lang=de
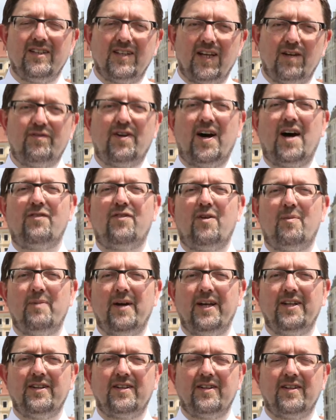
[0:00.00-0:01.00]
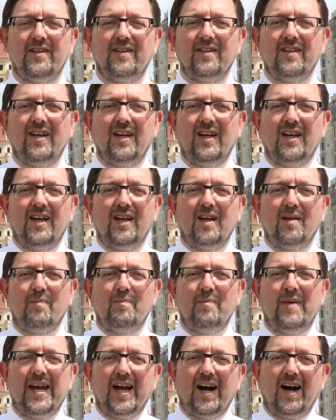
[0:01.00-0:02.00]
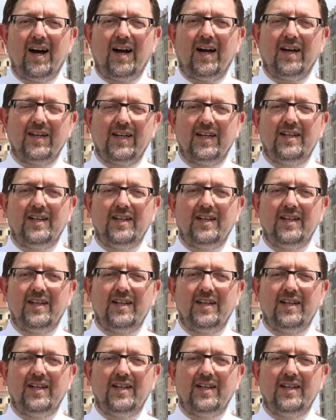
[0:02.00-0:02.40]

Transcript: den Fachverbänden mehr